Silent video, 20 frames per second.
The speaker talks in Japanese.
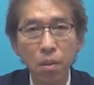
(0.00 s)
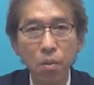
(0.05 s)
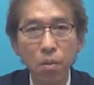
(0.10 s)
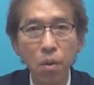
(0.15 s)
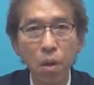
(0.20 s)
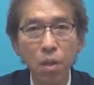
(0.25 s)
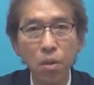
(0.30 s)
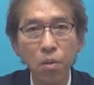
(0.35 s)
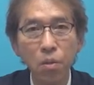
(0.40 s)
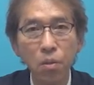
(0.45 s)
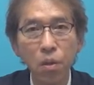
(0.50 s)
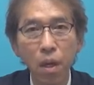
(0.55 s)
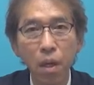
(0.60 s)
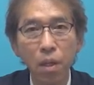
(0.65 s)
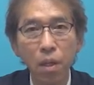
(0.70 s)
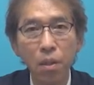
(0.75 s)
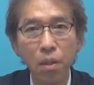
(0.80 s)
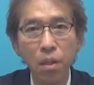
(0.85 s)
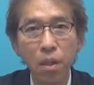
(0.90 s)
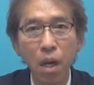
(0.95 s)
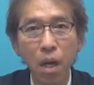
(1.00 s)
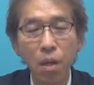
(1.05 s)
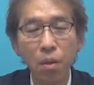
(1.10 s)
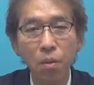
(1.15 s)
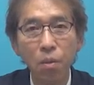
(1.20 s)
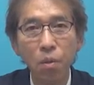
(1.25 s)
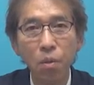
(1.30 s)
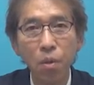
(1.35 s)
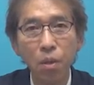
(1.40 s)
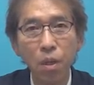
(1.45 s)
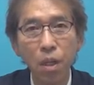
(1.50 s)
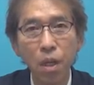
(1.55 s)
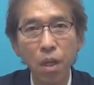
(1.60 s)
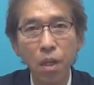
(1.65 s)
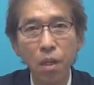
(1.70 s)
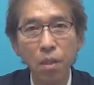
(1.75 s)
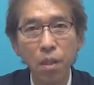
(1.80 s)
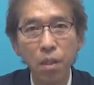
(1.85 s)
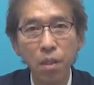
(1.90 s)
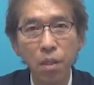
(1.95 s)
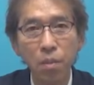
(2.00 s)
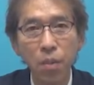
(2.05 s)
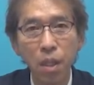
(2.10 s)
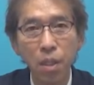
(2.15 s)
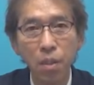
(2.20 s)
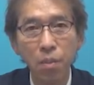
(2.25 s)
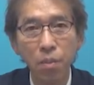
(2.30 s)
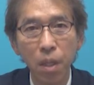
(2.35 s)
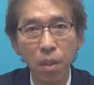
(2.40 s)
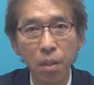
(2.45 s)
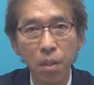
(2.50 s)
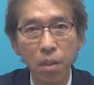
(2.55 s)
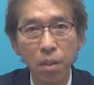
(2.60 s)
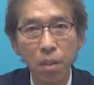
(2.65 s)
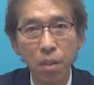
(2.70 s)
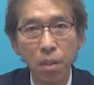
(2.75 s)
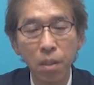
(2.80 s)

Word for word: 詳しくは次回の講義で説明します。